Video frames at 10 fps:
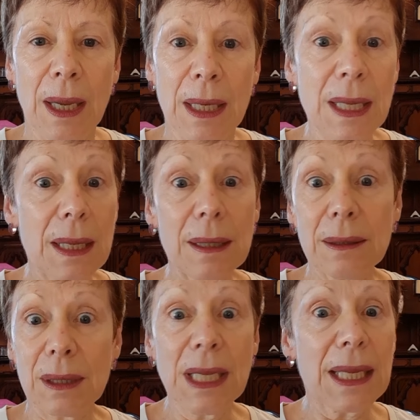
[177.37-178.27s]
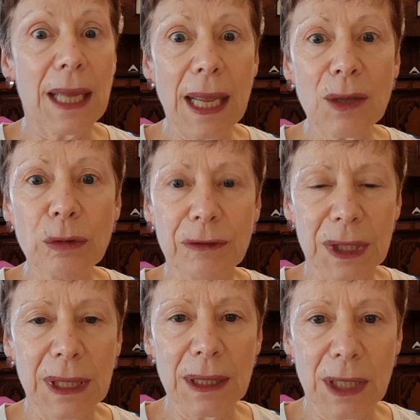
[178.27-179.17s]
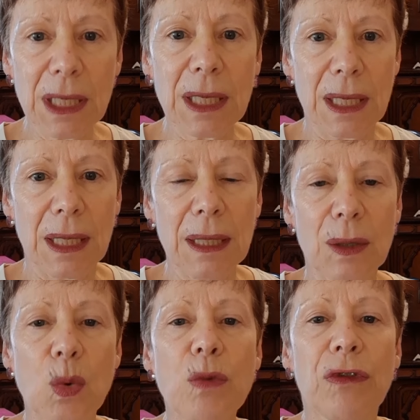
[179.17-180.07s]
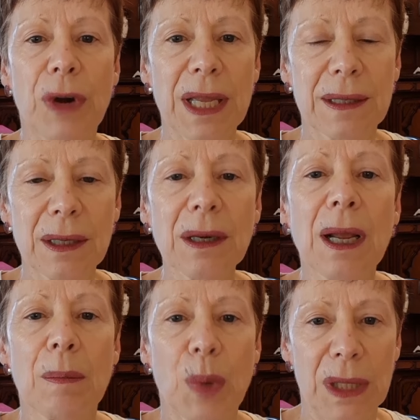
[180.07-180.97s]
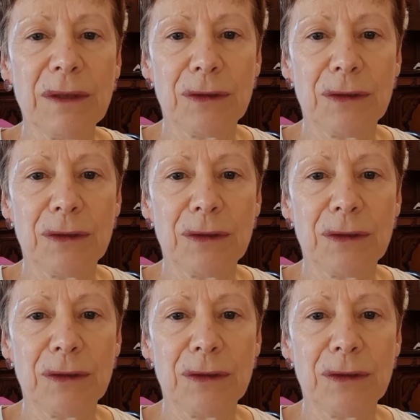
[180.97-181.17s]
E ninguém duvida de que o Fraser, Brandon